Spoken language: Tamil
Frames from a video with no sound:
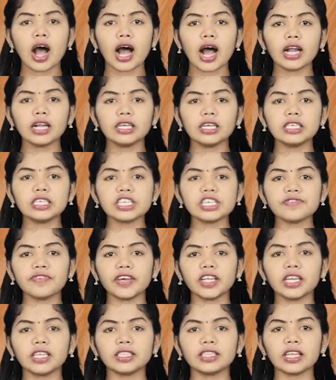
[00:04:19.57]

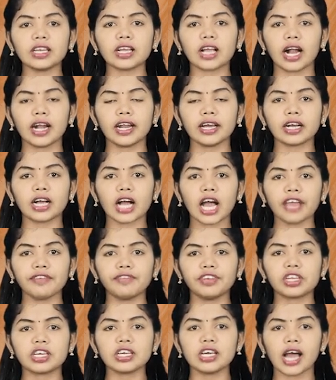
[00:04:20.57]
அந்நிறுவனத்தின்
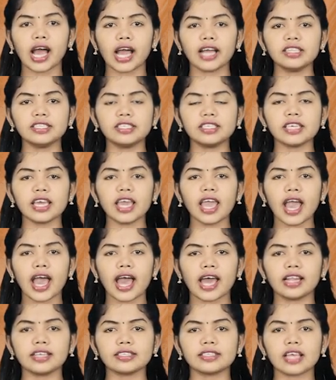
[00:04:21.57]
கணக்காய்விற்கு அஞ்சியே
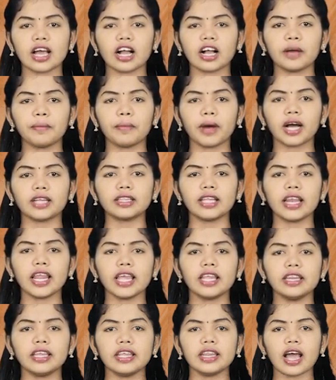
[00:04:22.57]
அரசாங்கம்
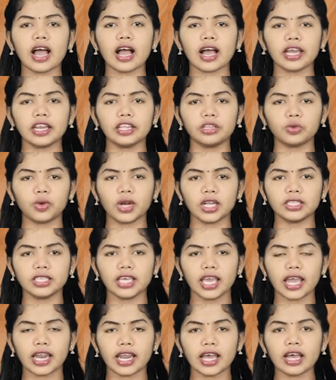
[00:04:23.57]
அதனை
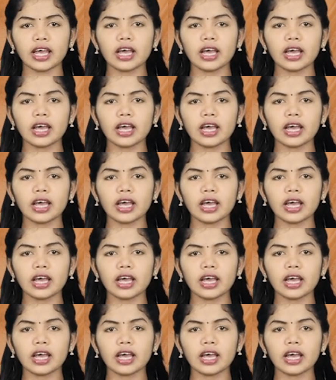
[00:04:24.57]
நிராகரித்துள்ளது என